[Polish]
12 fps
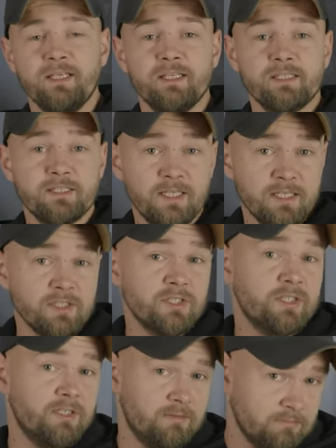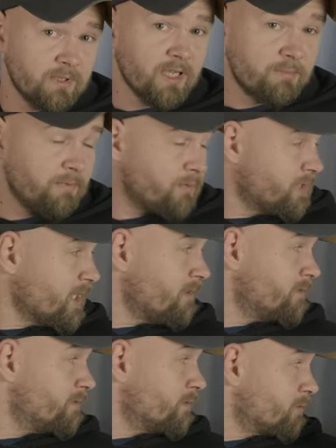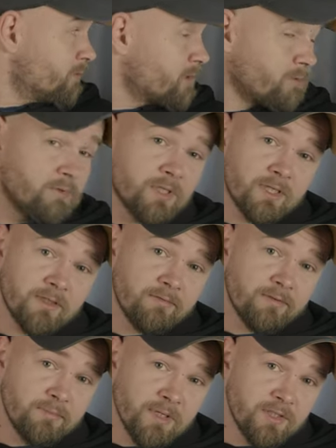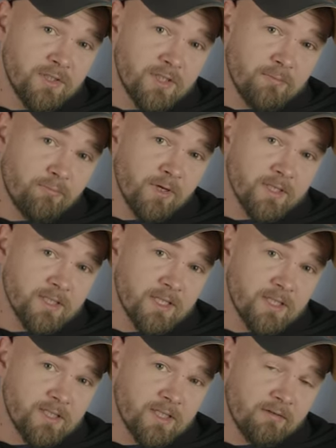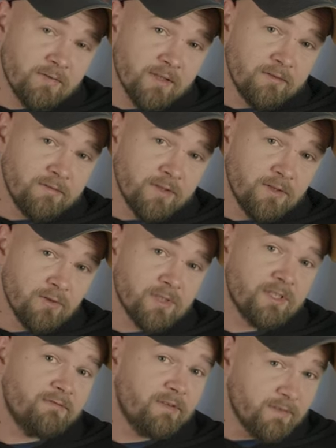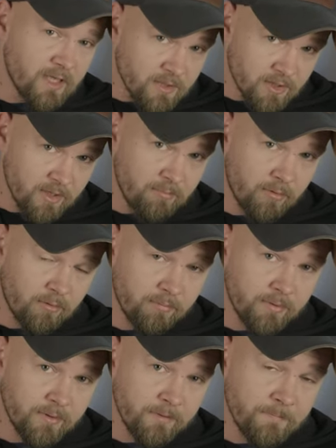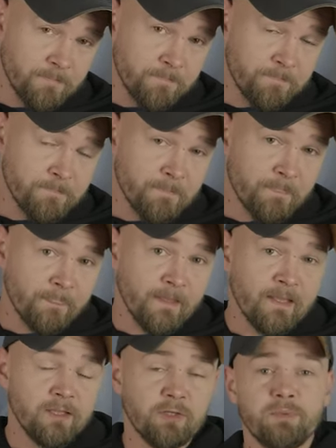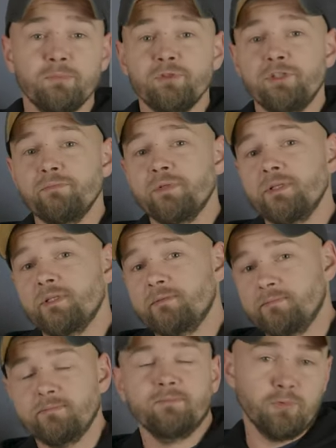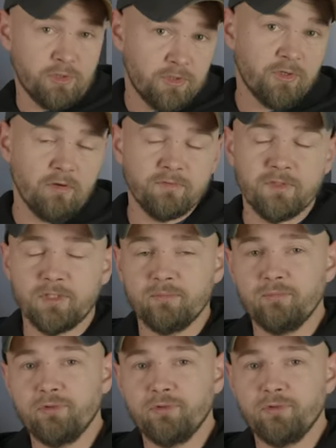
Jest ten, że, tak jak powiedziałem, w związku z tym, że wymiennik ciepła jest zainstalowany w jednostce wewnętrznej pompy, no my musimy, użytkownik